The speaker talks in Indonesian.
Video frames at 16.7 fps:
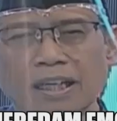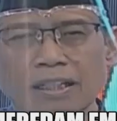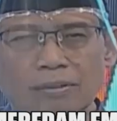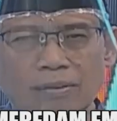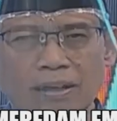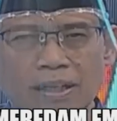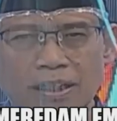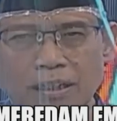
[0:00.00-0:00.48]

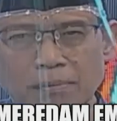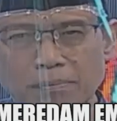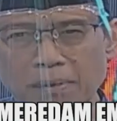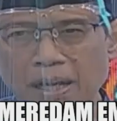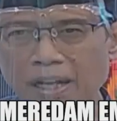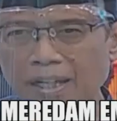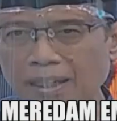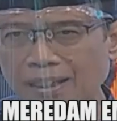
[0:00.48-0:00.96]
itu akhir
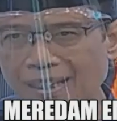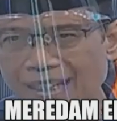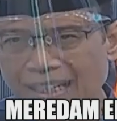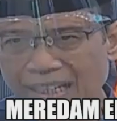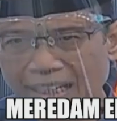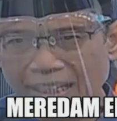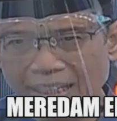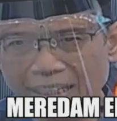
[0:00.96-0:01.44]
balik
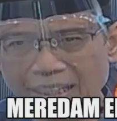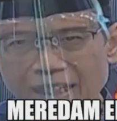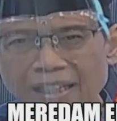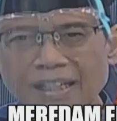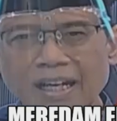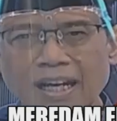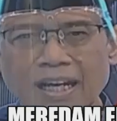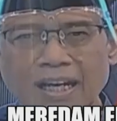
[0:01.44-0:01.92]

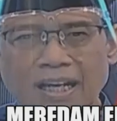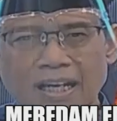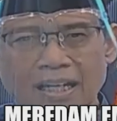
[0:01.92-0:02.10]
hingga